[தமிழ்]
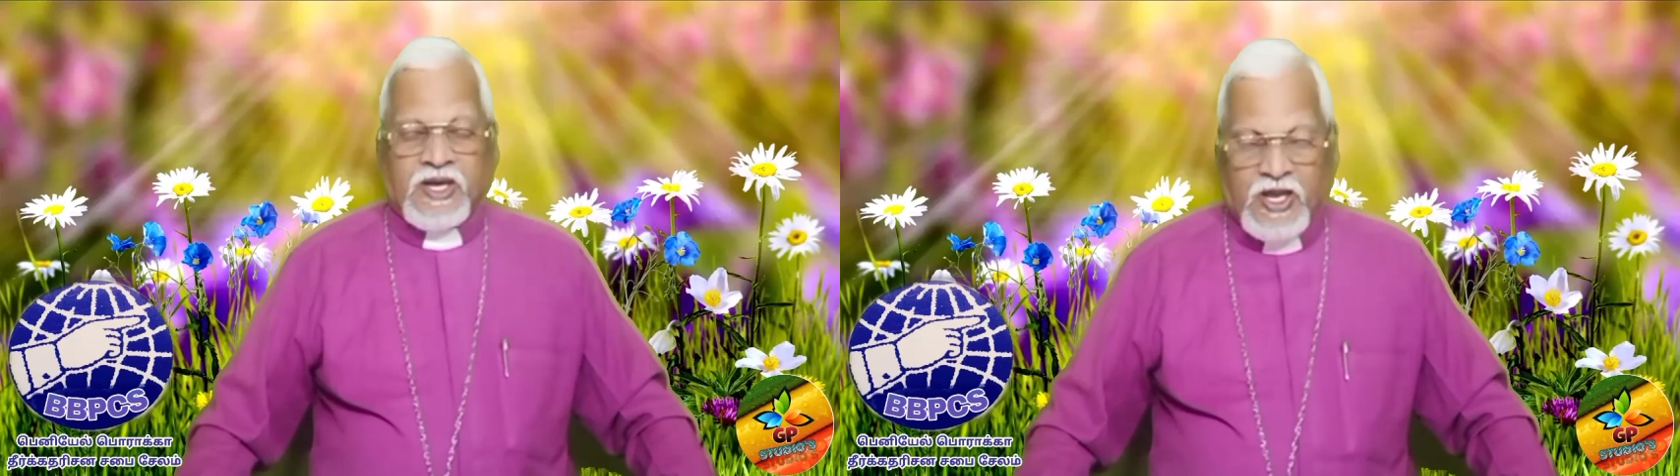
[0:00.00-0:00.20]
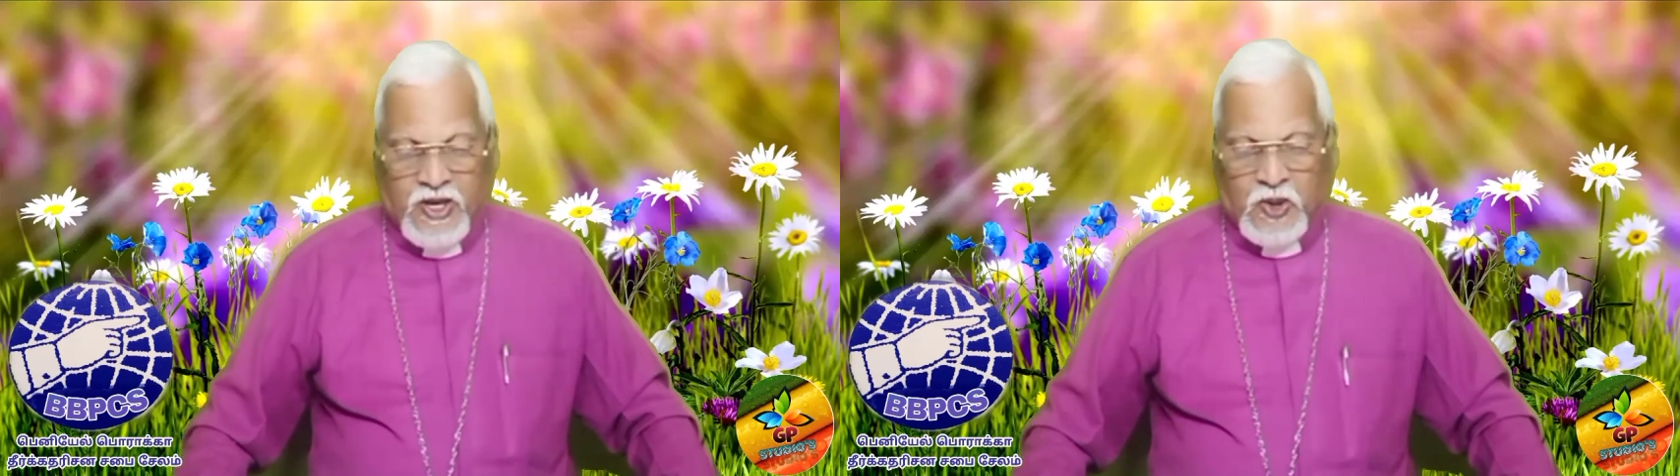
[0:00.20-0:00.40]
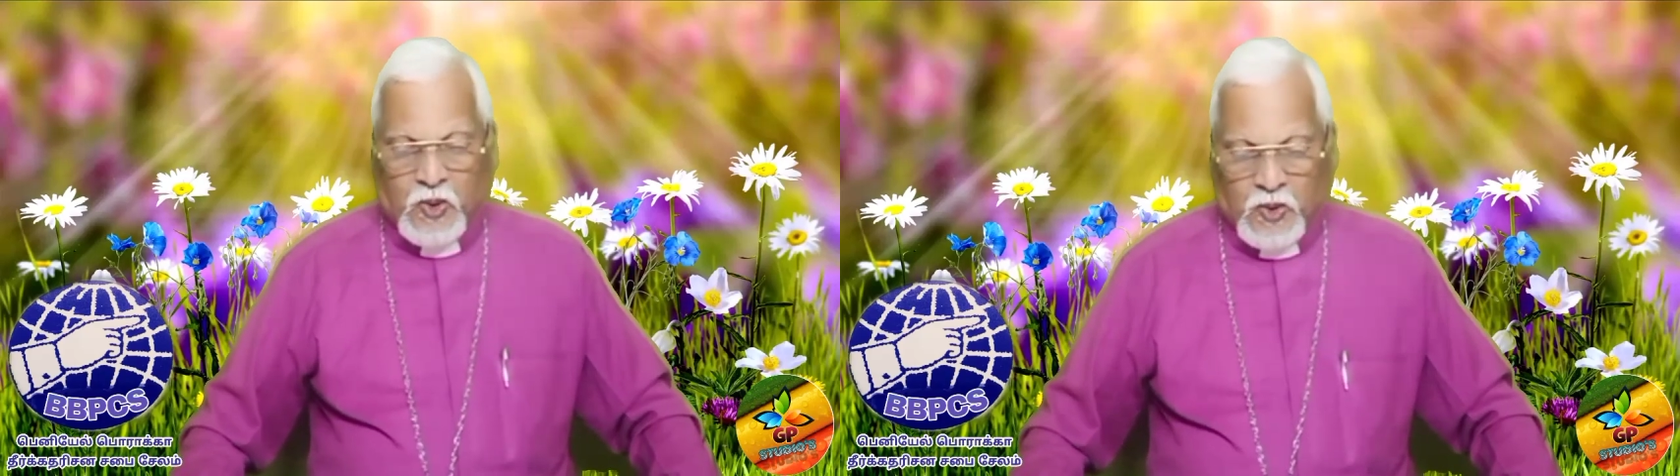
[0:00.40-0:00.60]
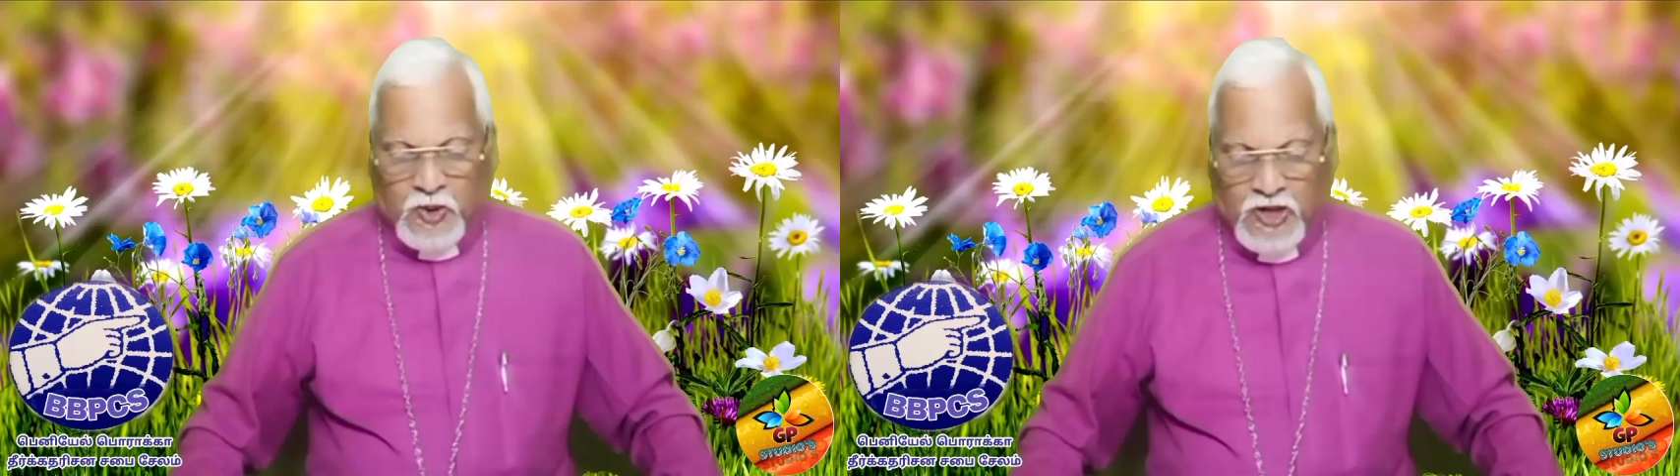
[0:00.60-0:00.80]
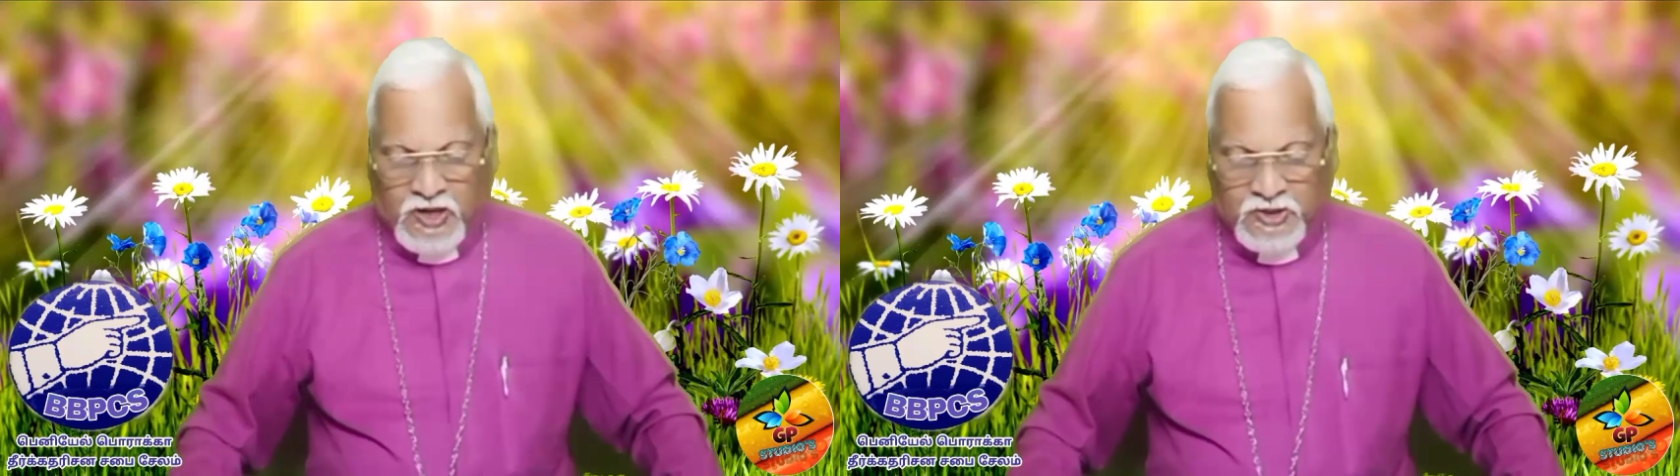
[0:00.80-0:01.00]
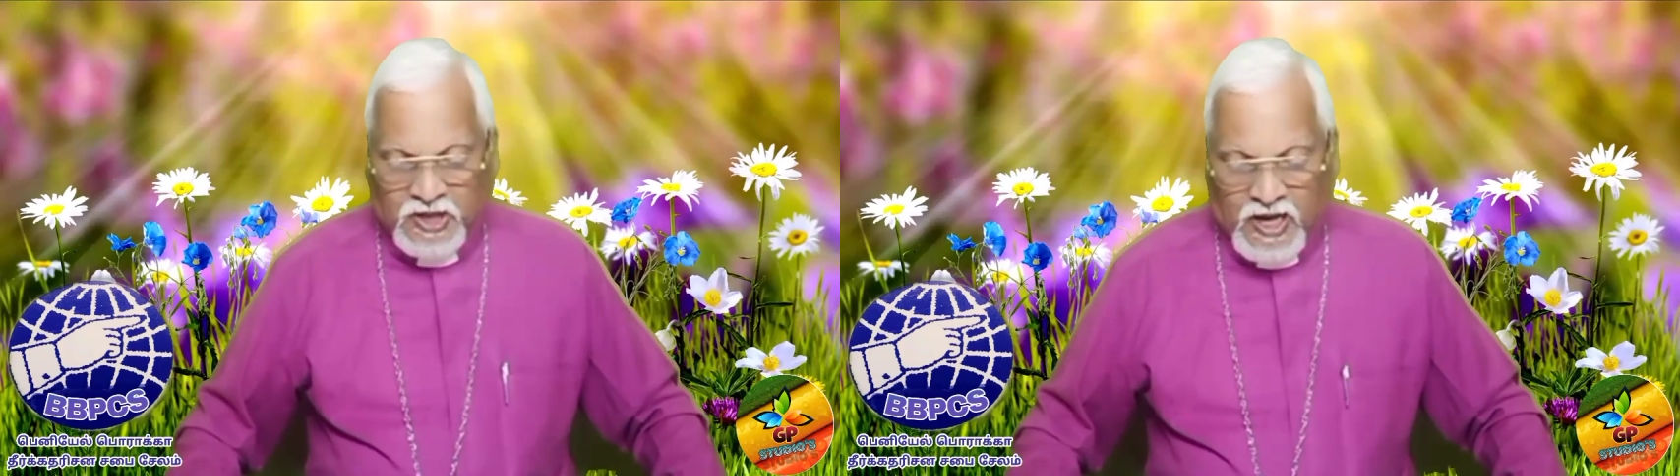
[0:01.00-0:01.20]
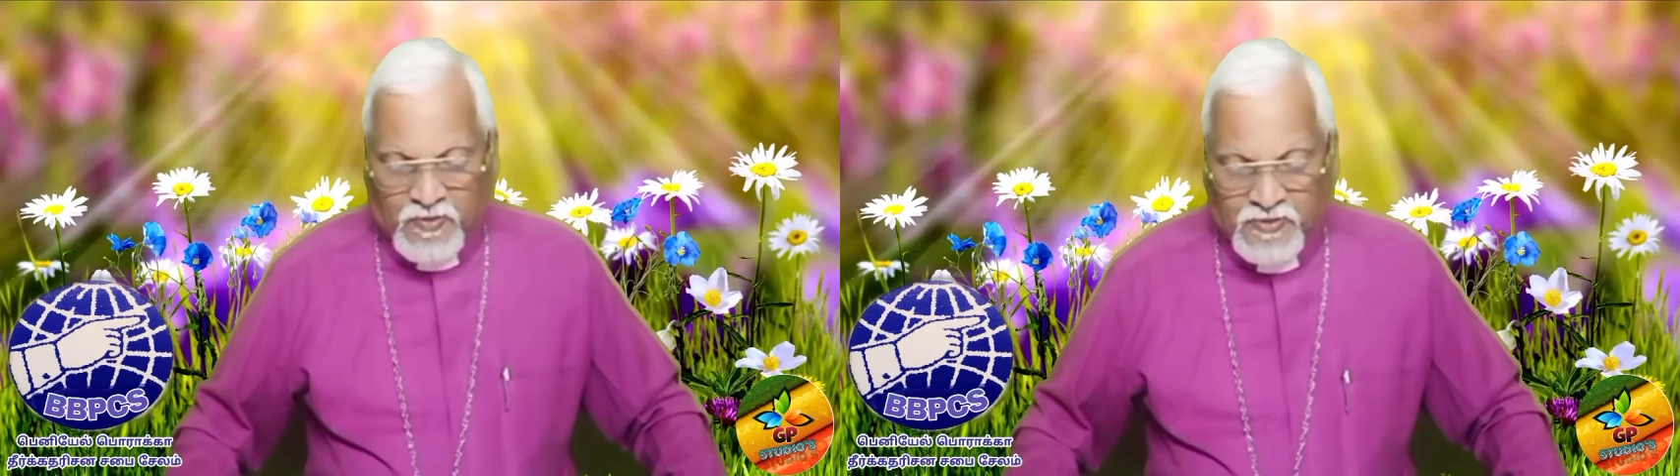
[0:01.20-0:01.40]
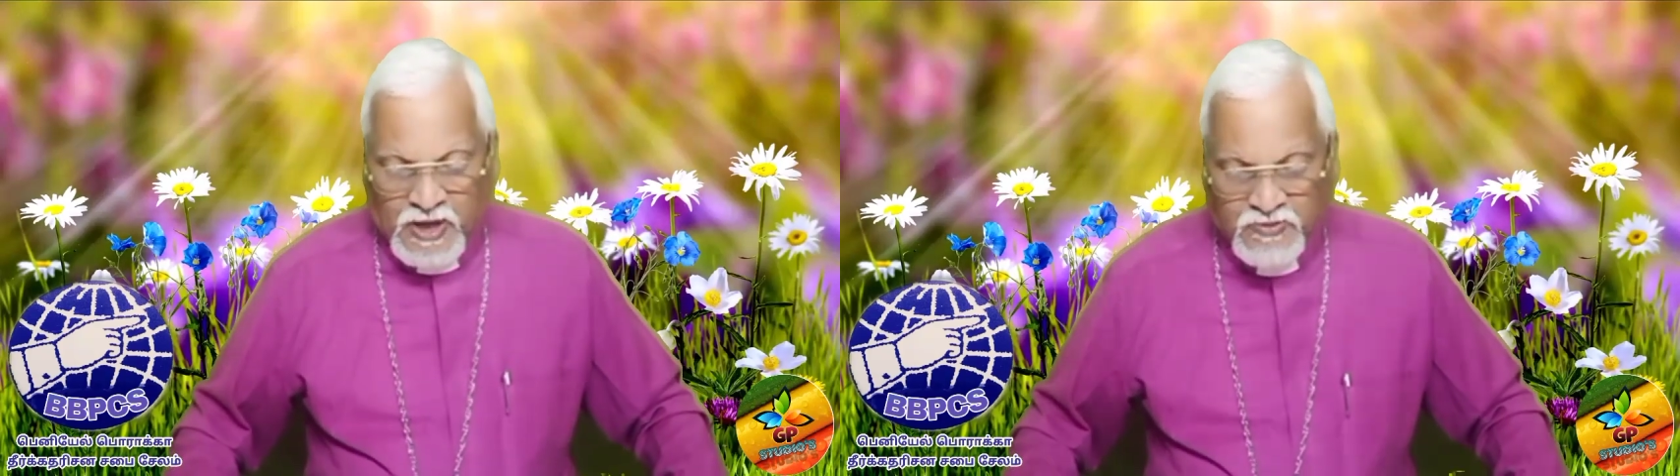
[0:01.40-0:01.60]
நீயோ
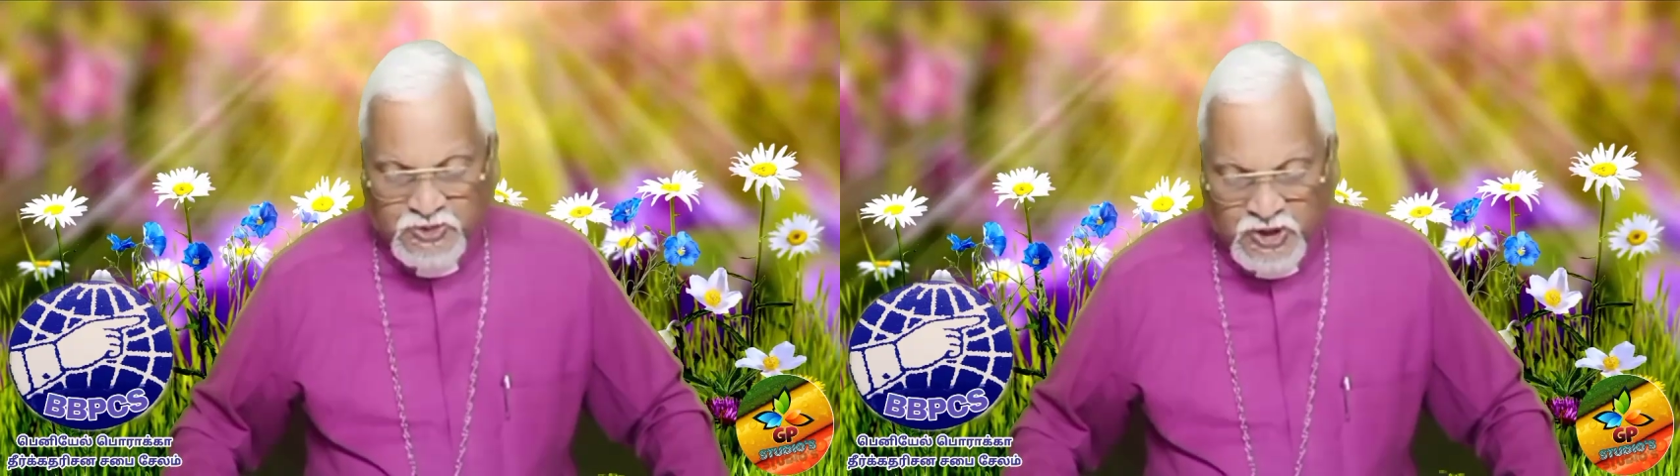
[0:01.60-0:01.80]
தர்மம்